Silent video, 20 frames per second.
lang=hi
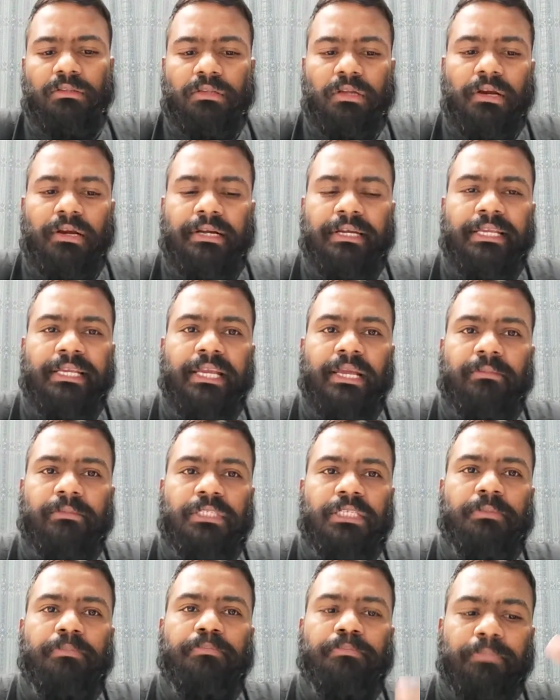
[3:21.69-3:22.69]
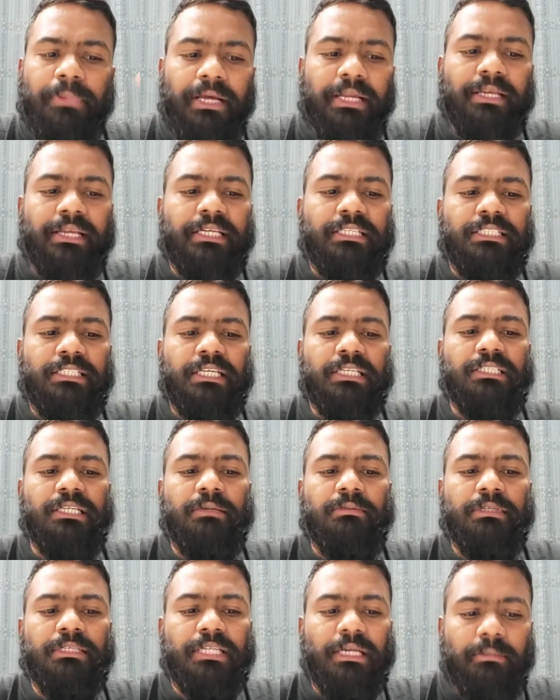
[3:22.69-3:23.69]
थर्टी एम पर के के
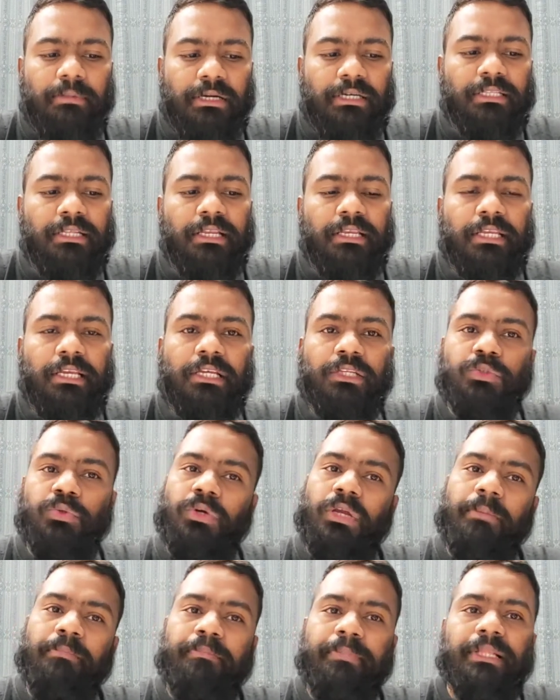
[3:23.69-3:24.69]
हिसाब से टैबलेट देनी है जो कि